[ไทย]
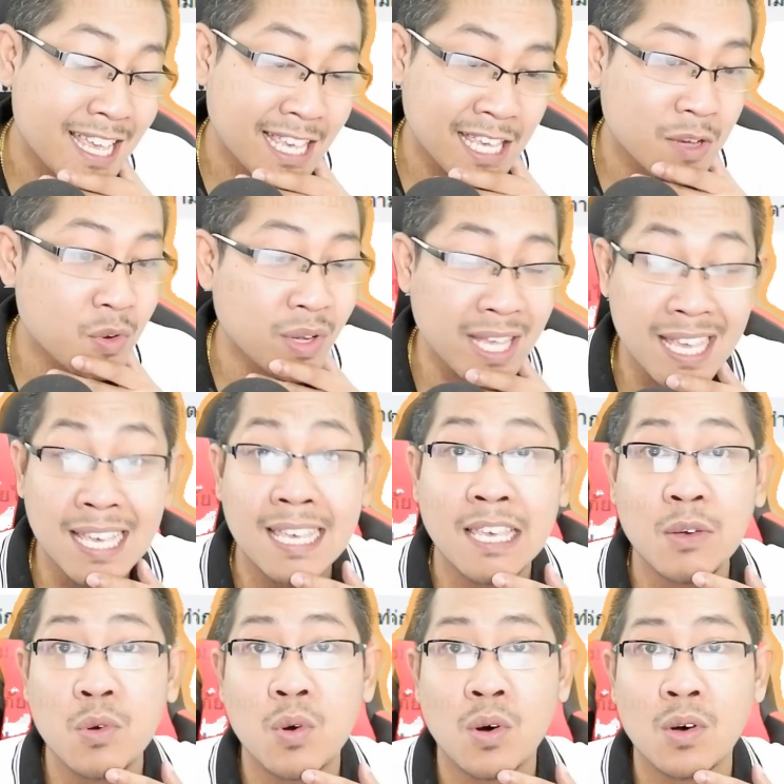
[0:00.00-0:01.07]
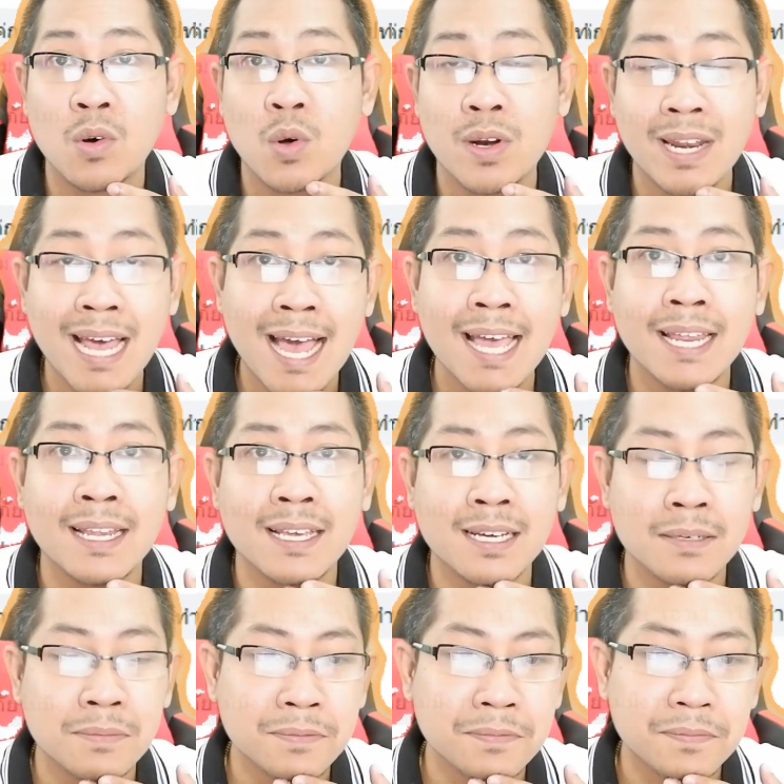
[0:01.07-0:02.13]
IQ EQ ของคนได้
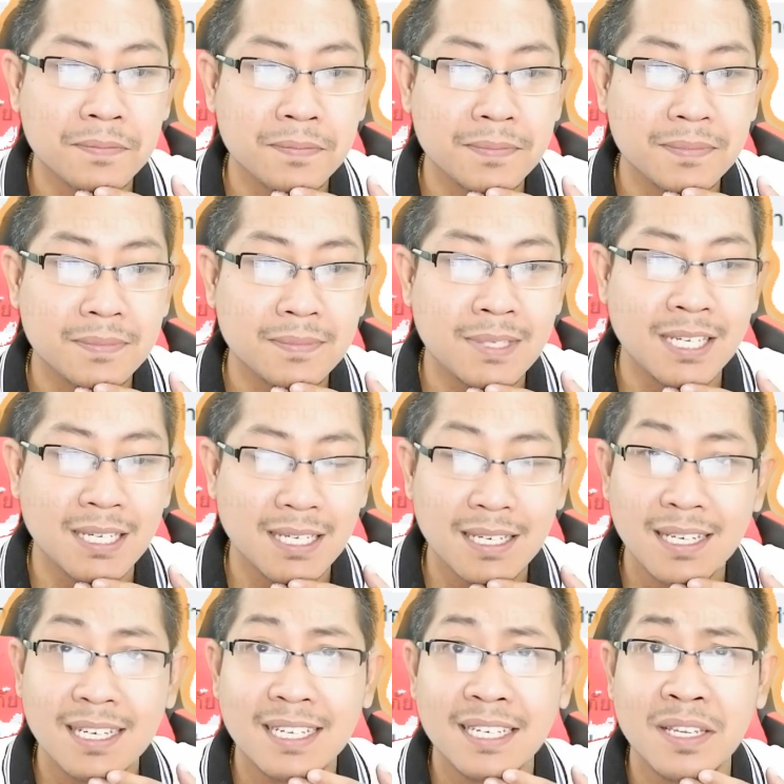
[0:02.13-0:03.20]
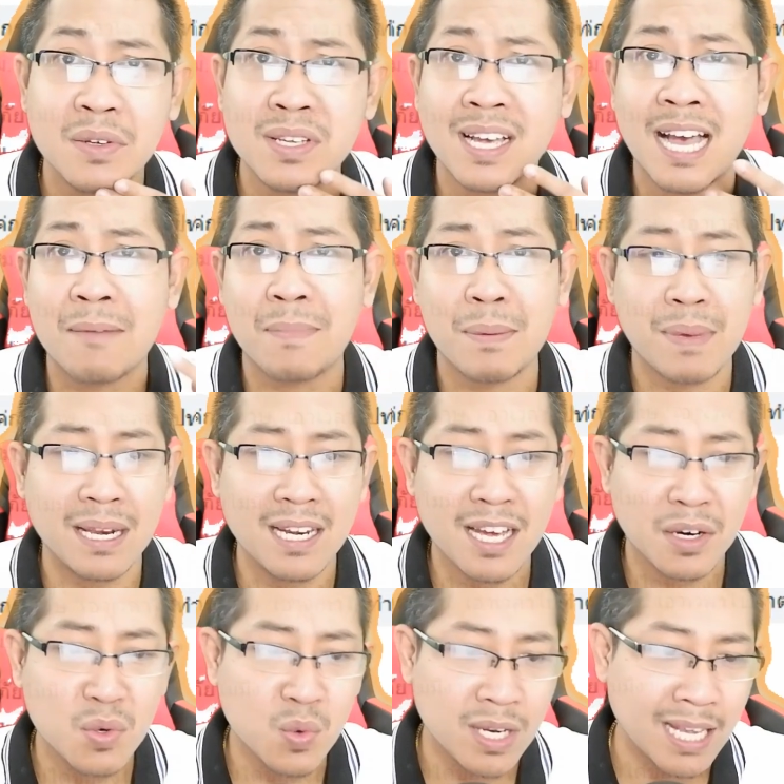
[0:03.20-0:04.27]
นะครับ เดี๋ยวจะกลับไปเป็น
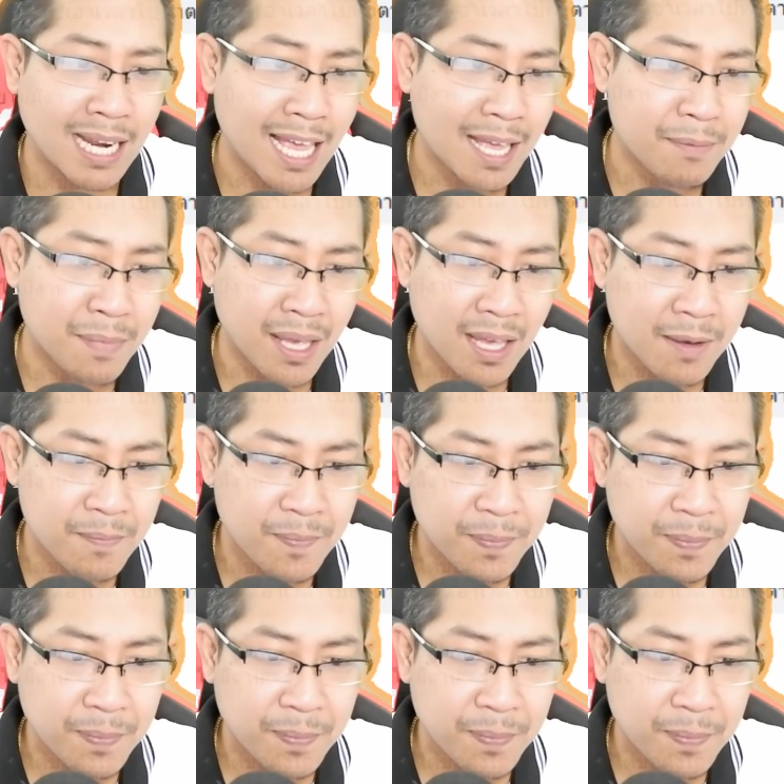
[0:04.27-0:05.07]
เรื่องนู่นอีกแล้วแหม